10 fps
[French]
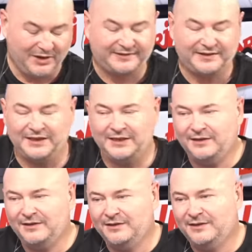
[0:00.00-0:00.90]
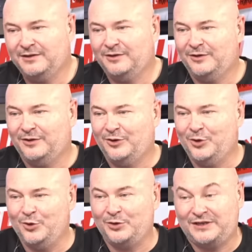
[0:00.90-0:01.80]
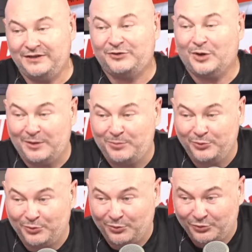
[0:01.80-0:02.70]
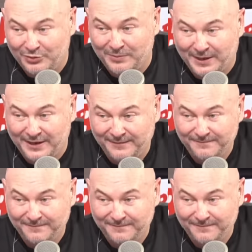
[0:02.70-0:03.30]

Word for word: Voici le qui sera le plus drôle. Tu es prêt